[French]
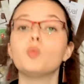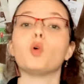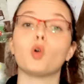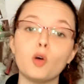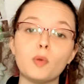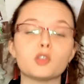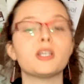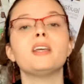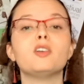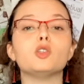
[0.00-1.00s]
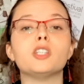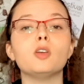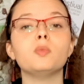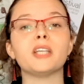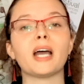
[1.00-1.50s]
Pour commencer, le
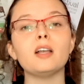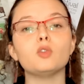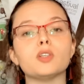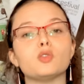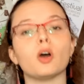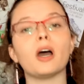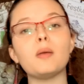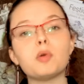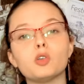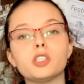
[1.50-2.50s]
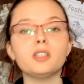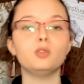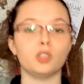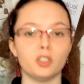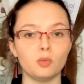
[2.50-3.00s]
génome viral doit se rapprocher
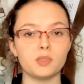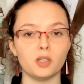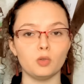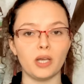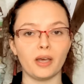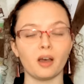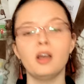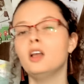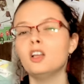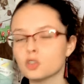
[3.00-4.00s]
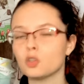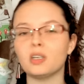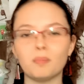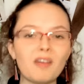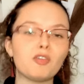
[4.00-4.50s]
du génome cellulaire. Ce
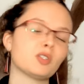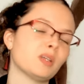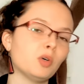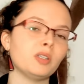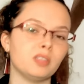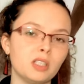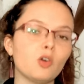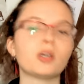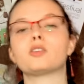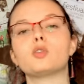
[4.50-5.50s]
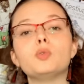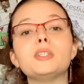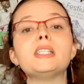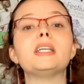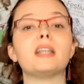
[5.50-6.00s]
n'est pas forcément évident car
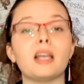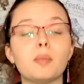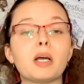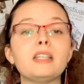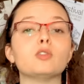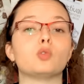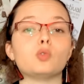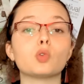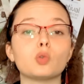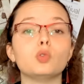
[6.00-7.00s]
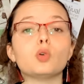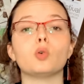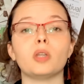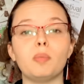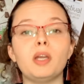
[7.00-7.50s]
celui-ci est à l'abri dans une structure
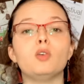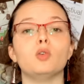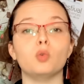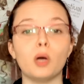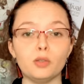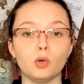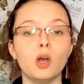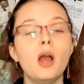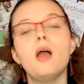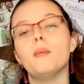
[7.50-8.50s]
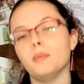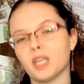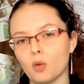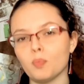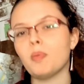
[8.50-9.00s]
qu'on appelle le noyau. Mais
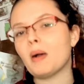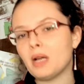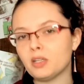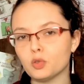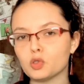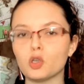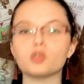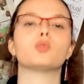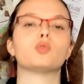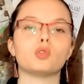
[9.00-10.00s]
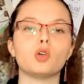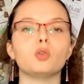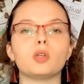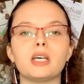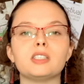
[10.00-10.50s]
comme pas mal de choses font ce genre
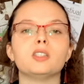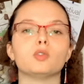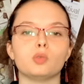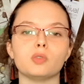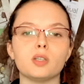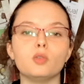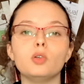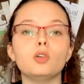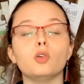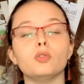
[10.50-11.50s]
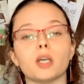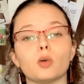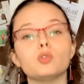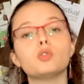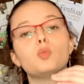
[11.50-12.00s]
de trajet dans une cellule, le
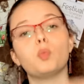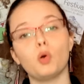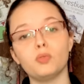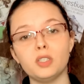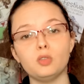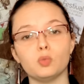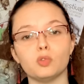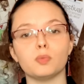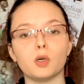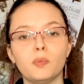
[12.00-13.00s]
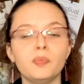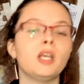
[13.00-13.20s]
virus profite du mouvement.